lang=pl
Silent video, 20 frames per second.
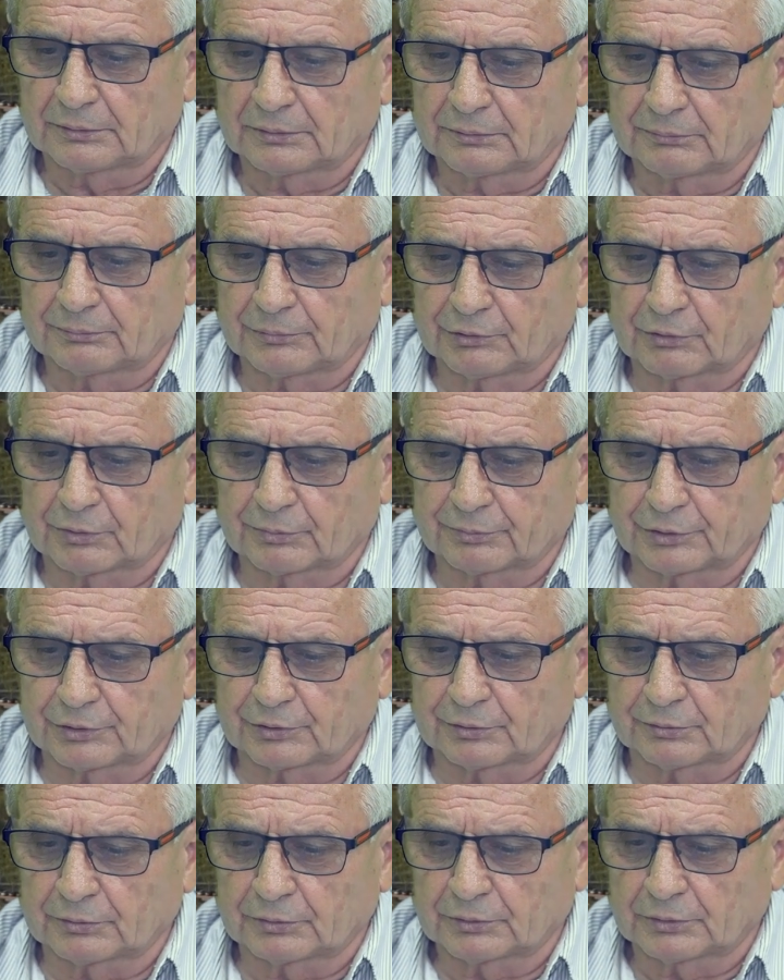Miło
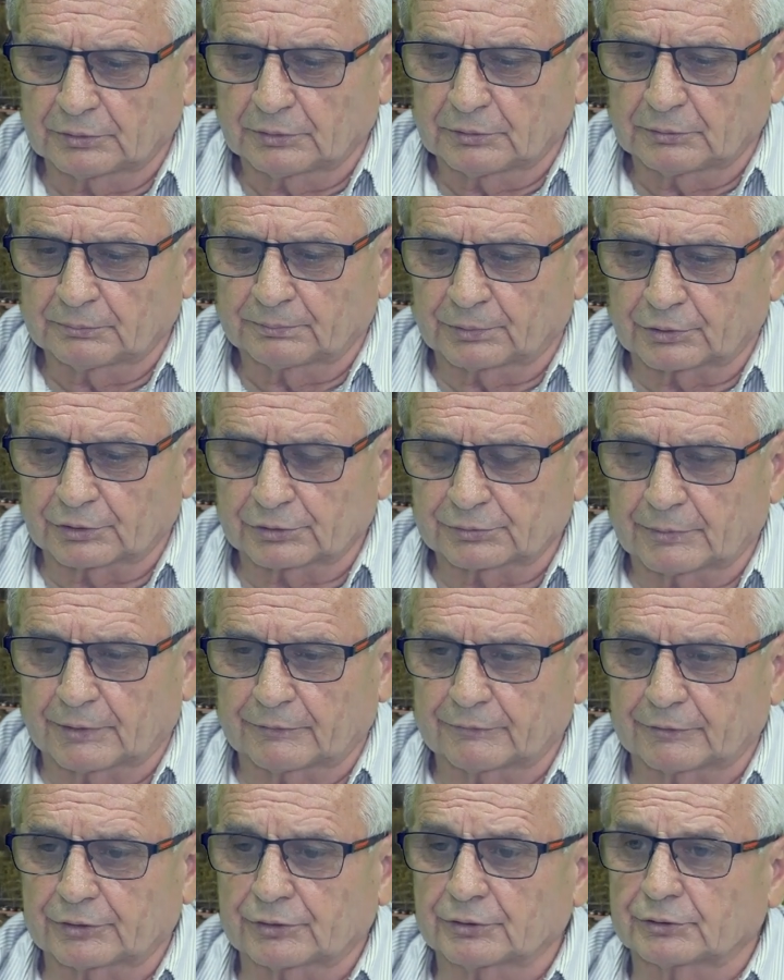mi
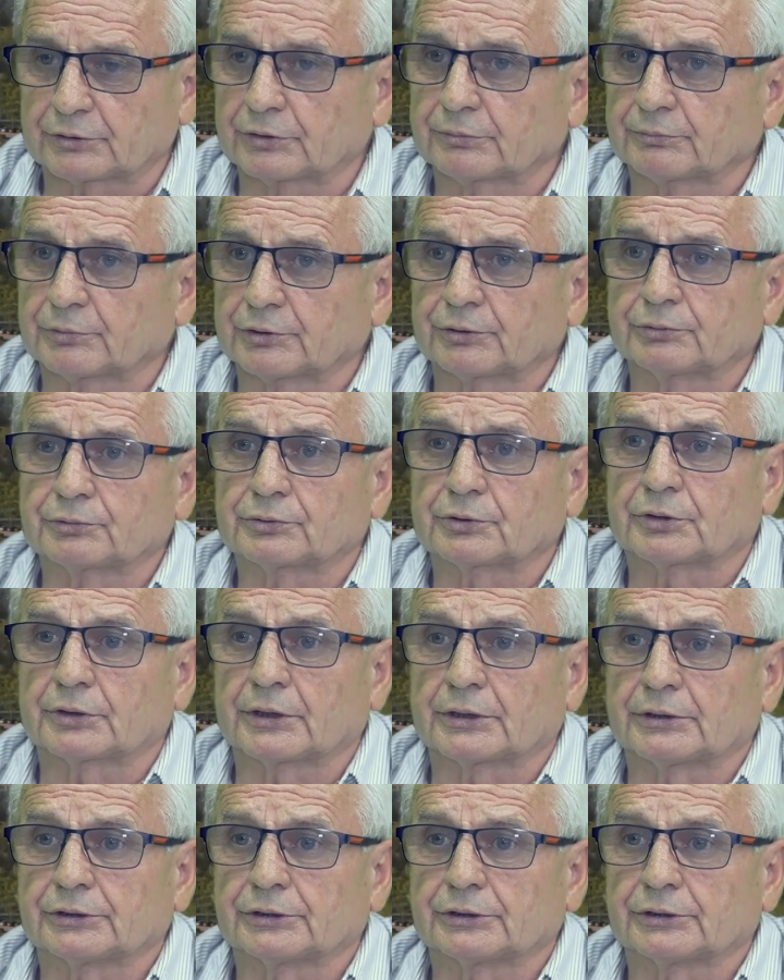porozmawiać o tej mojej ukochanej